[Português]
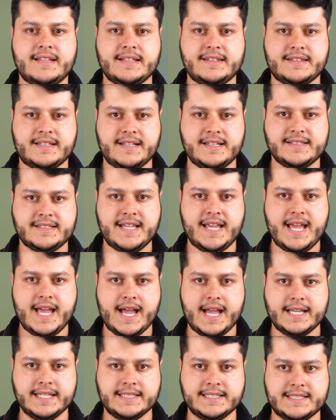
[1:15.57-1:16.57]
R$
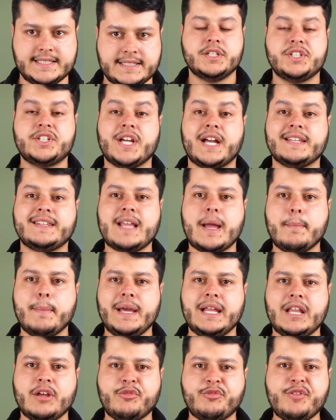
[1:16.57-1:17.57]
reais. Já a
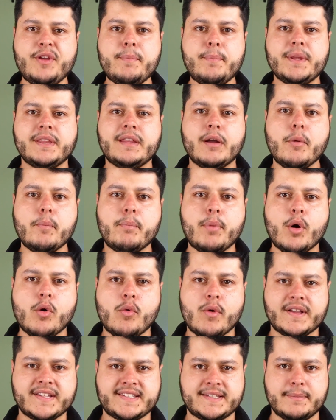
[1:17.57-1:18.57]
tabela FIP está um
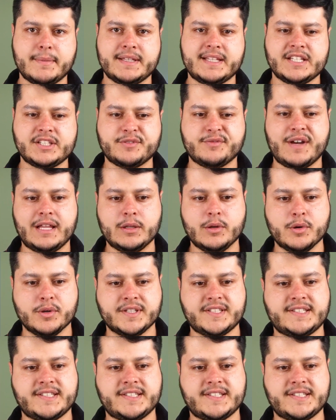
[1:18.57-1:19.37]
pouco acima desse valor,